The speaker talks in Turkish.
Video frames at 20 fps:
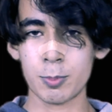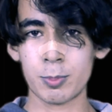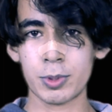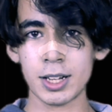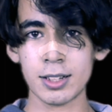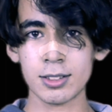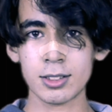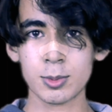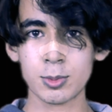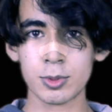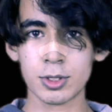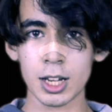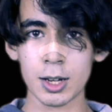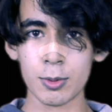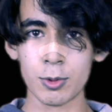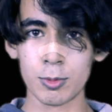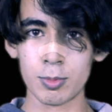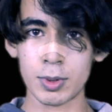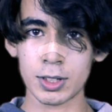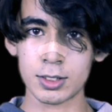ve prensip
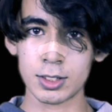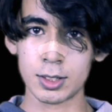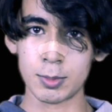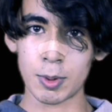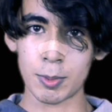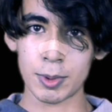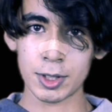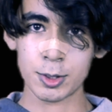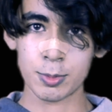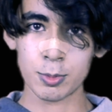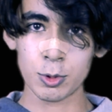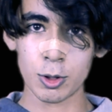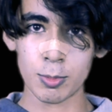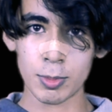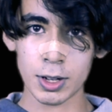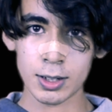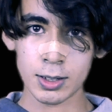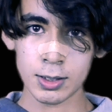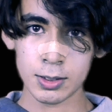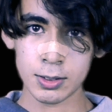sahibi olmaktır İmam Hatip'te
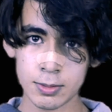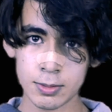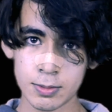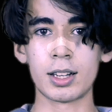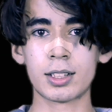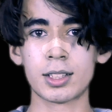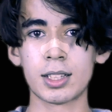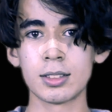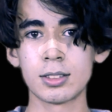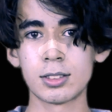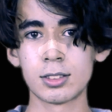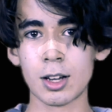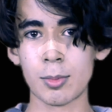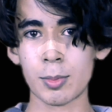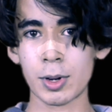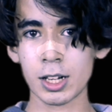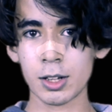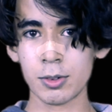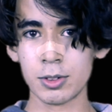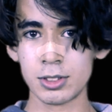olmak. Herkes
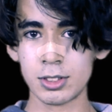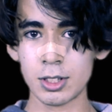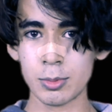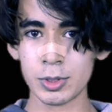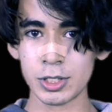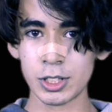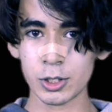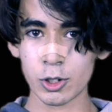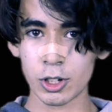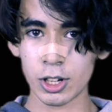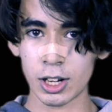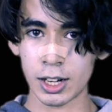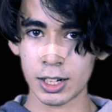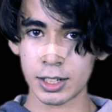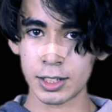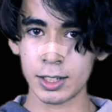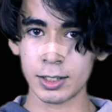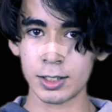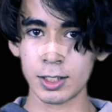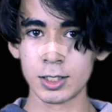zamana ve zemine göre
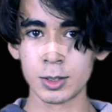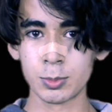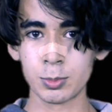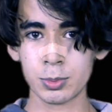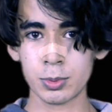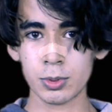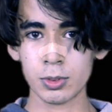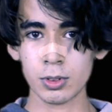hareket edip,